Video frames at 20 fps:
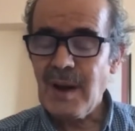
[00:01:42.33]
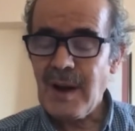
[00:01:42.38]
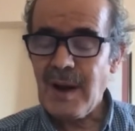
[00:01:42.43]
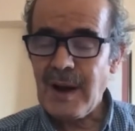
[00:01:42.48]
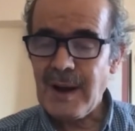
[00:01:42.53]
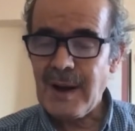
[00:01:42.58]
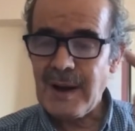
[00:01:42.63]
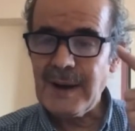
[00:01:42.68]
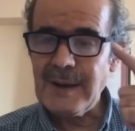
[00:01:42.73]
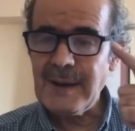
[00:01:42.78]

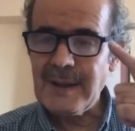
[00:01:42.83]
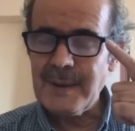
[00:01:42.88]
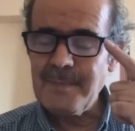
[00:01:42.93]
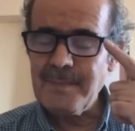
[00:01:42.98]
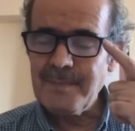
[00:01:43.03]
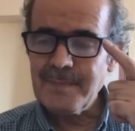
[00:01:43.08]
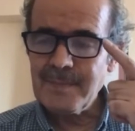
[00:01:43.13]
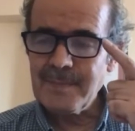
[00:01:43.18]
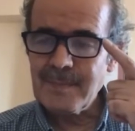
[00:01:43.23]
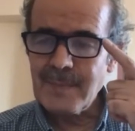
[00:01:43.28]

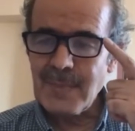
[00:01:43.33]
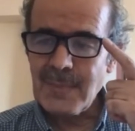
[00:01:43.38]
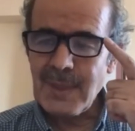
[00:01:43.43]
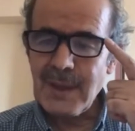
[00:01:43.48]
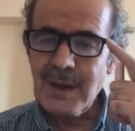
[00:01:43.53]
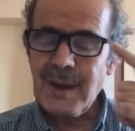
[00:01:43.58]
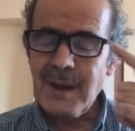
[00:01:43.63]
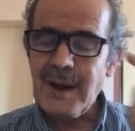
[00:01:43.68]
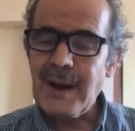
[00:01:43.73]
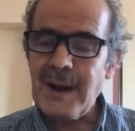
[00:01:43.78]
alem
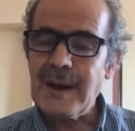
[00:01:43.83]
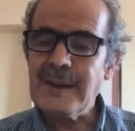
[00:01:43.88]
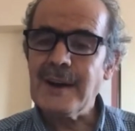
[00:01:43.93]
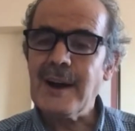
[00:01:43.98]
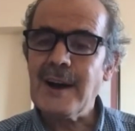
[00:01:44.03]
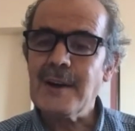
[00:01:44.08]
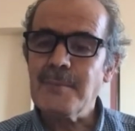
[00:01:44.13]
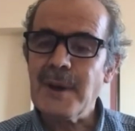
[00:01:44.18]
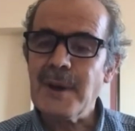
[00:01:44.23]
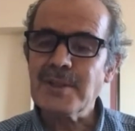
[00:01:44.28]

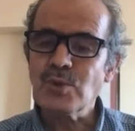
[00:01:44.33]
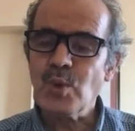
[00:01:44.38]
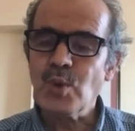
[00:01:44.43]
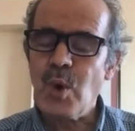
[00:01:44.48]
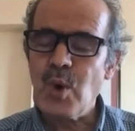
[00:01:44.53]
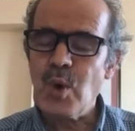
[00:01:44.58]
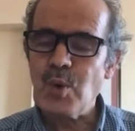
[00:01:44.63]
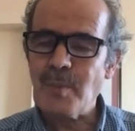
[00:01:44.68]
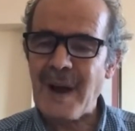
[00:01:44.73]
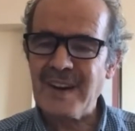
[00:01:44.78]
alamet
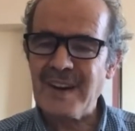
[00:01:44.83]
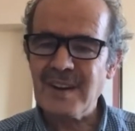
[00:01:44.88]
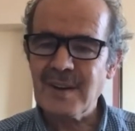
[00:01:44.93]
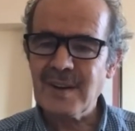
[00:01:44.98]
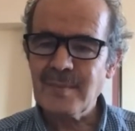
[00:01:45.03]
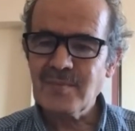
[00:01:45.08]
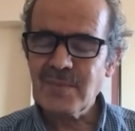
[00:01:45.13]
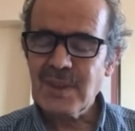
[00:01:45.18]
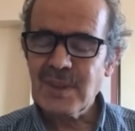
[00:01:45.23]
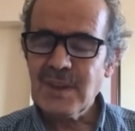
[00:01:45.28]
koymak,
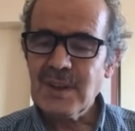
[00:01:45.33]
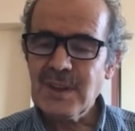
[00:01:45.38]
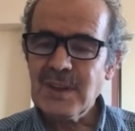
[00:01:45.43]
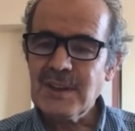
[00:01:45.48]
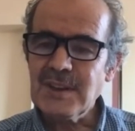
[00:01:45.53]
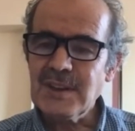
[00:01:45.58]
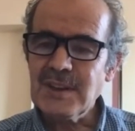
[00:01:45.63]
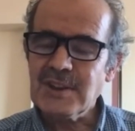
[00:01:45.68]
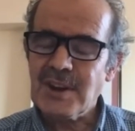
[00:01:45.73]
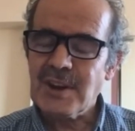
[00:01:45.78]

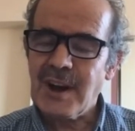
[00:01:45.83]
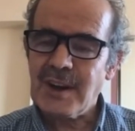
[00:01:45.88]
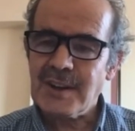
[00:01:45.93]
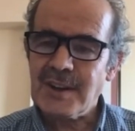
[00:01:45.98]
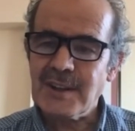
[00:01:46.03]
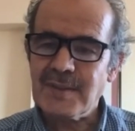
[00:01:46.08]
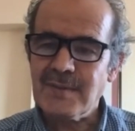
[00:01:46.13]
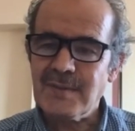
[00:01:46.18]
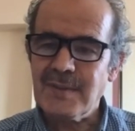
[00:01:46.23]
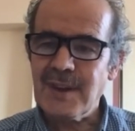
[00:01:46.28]

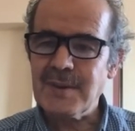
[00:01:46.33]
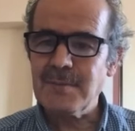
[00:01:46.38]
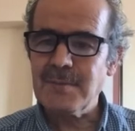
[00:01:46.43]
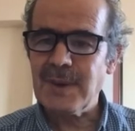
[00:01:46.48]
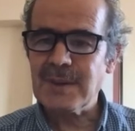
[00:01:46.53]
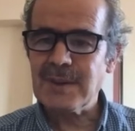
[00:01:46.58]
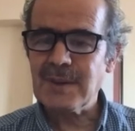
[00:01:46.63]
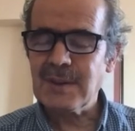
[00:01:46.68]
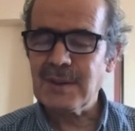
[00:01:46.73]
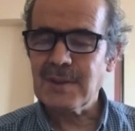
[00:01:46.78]
işaret
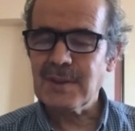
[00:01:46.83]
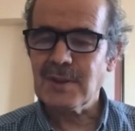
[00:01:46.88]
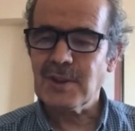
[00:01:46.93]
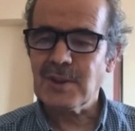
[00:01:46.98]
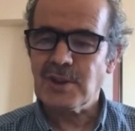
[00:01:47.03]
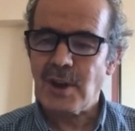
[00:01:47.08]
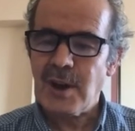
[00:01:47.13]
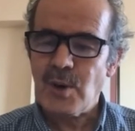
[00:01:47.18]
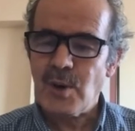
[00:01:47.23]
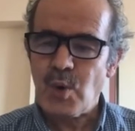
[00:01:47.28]
vermek,
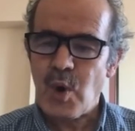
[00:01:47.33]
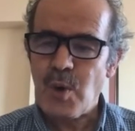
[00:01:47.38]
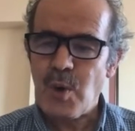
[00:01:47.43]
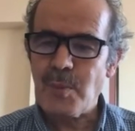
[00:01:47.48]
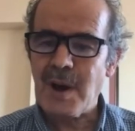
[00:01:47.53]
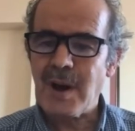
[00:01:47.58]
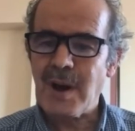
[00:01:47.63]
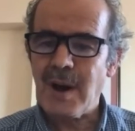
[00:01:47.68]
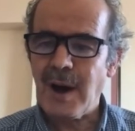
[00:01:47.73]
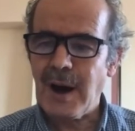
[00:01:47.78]
nişan
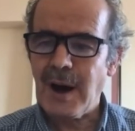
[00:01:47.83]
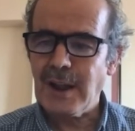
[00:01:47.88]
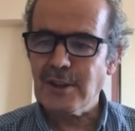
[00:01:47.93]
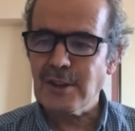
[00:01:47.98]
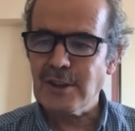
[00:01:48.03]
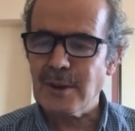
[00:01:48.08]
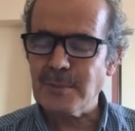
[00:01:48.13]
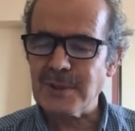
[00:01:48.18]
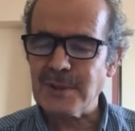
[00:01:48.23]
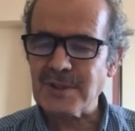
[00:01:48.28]
koymak
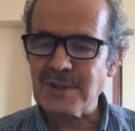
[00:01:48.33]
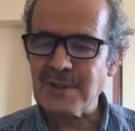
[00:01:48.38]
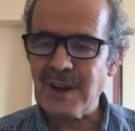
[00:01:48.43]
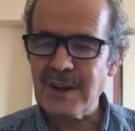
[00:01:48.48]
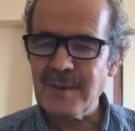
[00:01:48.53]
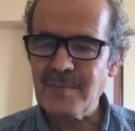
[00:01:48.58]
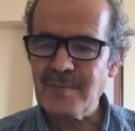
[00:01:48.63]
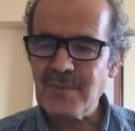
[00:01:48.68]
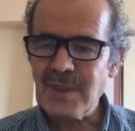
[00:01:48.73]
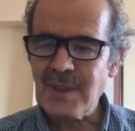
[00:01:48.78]

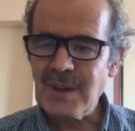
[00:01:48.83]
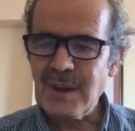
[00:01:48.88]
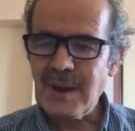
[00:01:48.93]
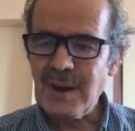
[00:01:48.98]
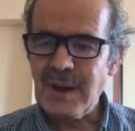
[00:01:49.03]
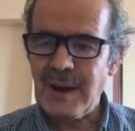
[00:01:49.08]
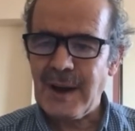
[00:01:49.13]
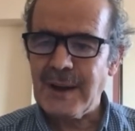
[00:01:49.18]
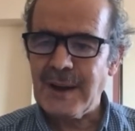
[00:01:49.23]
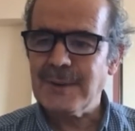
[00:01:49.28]
anlamında
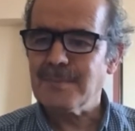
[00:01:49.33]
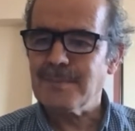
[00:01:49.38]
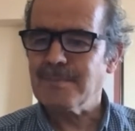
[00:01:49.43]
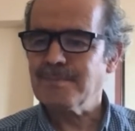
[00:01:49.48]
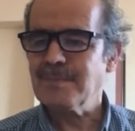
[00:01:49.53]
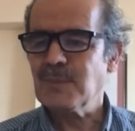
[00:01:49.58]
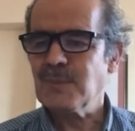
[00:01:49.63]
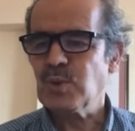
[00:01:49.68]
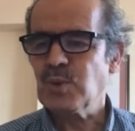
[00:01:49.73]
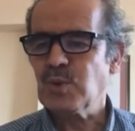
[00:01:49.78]

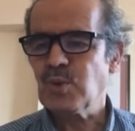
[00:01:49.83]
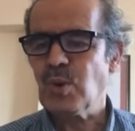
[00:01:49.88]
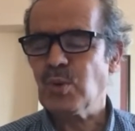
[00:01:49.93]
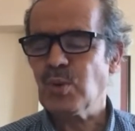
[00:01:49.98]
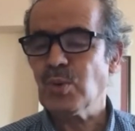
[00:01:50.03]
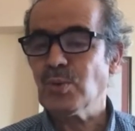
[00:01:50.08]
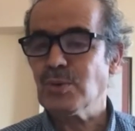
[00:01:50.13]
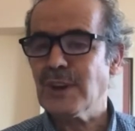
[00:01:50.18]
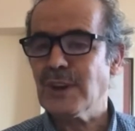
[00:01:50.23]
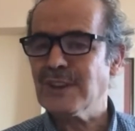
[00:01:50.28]
alim
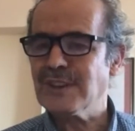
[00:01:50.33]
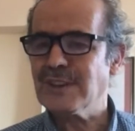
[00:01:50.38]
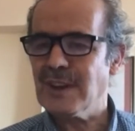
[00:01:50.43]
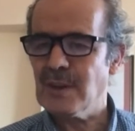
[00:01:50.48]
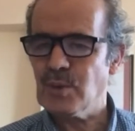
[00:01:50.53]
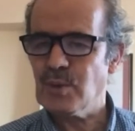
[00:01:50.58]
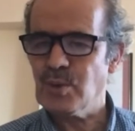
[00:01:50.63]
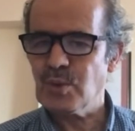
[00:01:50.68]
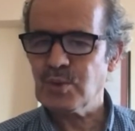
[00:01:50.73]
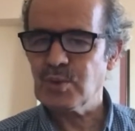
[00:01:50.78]
kökünden
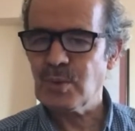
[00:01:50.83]
geliyor.